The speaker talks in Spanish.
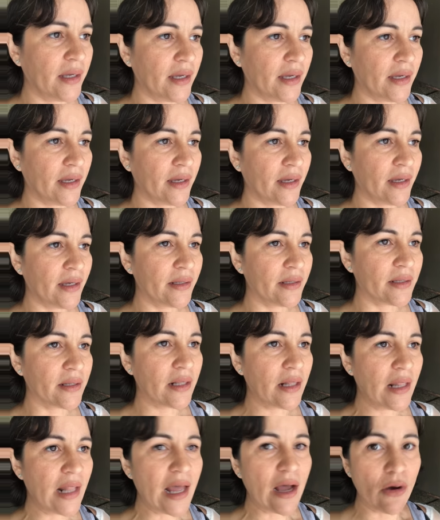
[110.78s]
Eh,
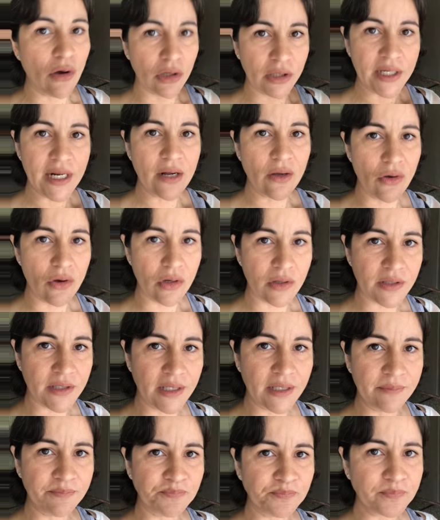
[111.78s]
la otra
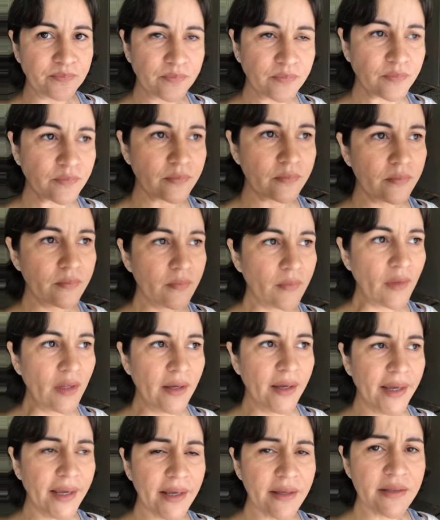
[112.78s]
cosa
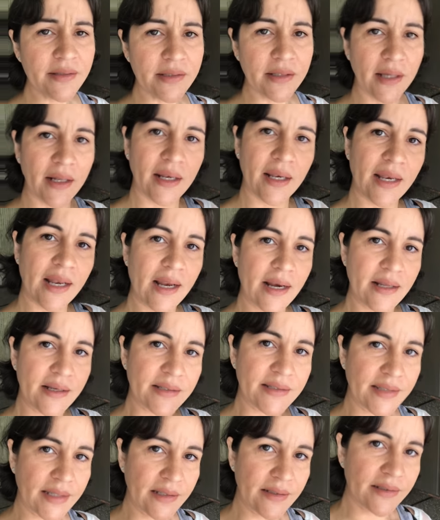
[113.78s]
es la
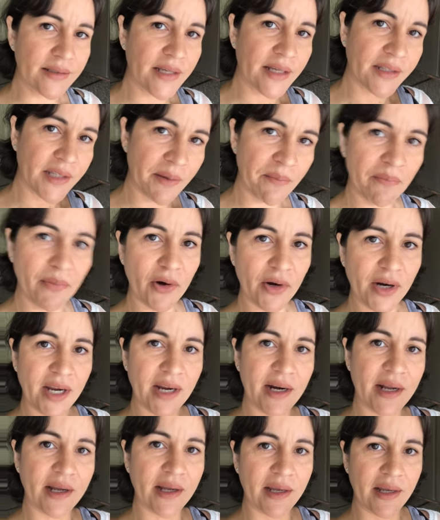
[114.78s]
licencia
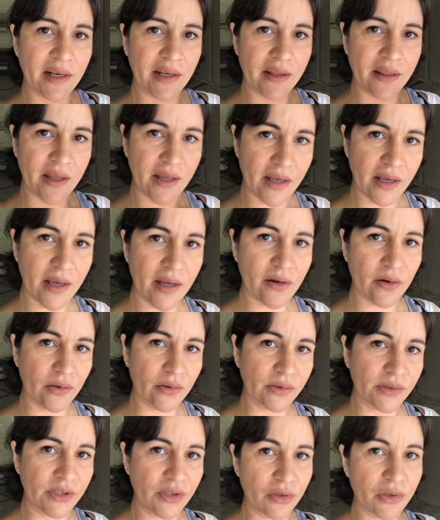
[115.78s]
temporera que le
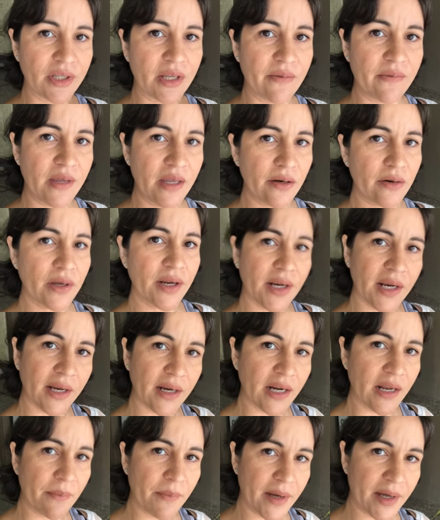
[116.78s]
dieron si usted vino a
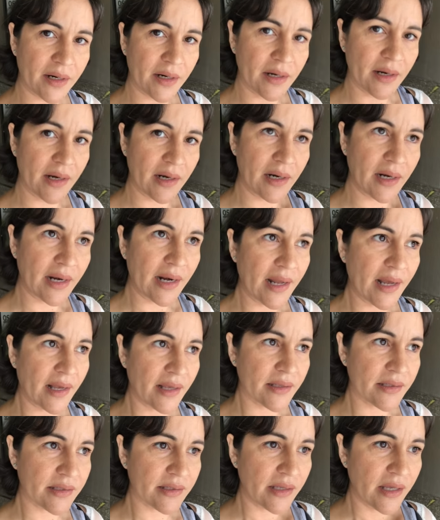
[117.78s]
reclamar
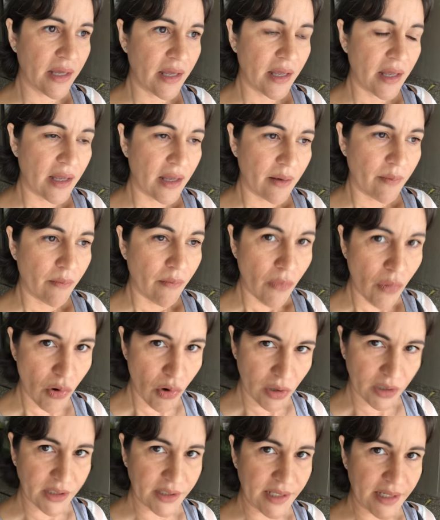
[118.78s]
las
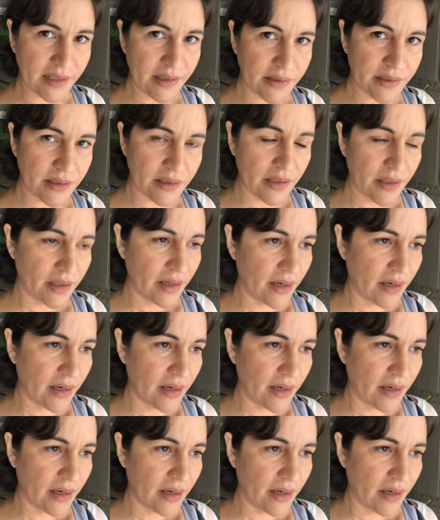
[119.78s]
multas.